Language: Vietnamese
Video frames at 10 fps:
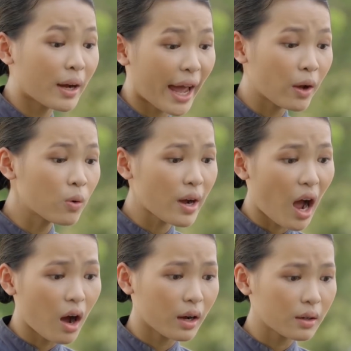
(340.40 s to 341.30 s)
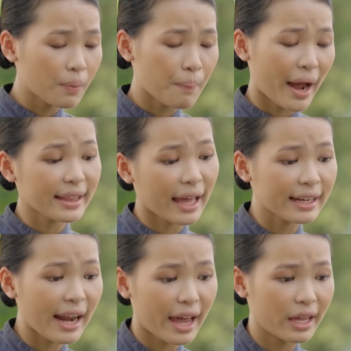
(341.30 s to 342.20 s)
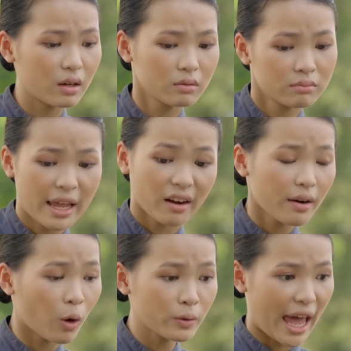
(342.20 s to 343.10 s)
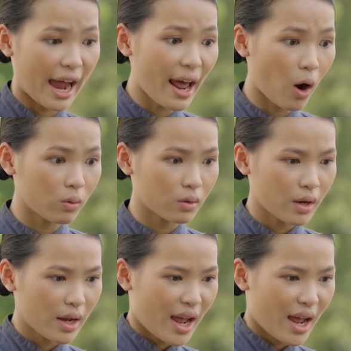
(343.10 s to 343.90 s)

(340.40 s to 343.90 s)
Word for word: Công cán của con á, mấy tháng nay nhà đó đâu có trả đâu.